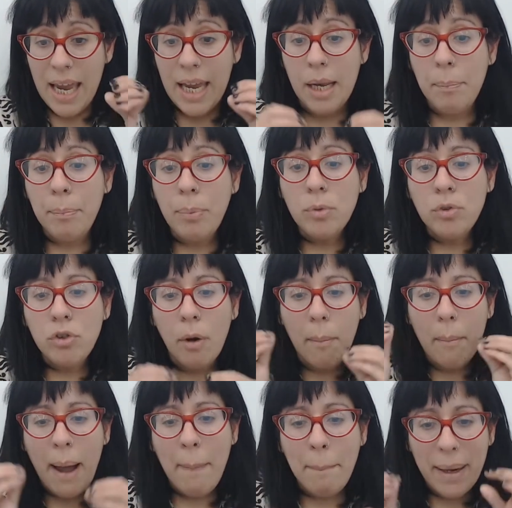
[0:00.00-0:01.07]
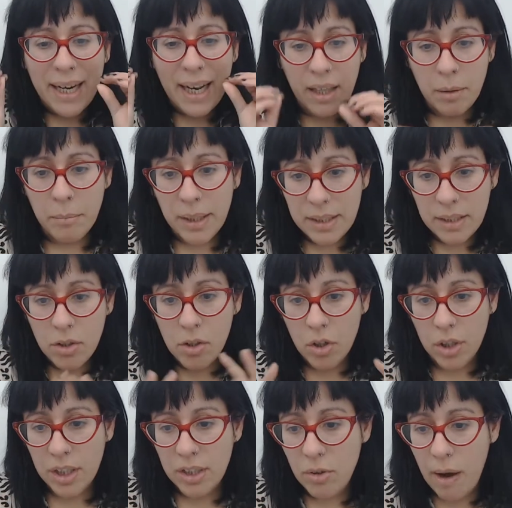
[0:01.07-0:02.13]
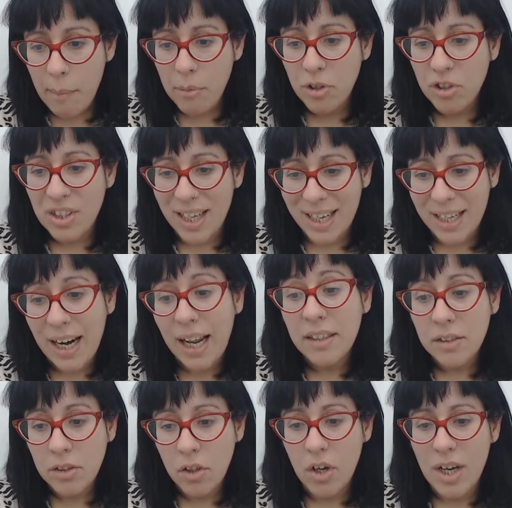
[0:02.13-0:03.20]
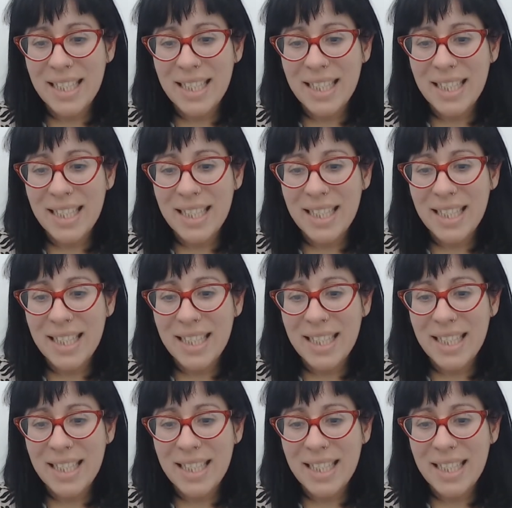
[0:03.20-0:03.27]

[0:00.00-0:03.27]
El punto más paradigmático, y con esto vamos cerrando,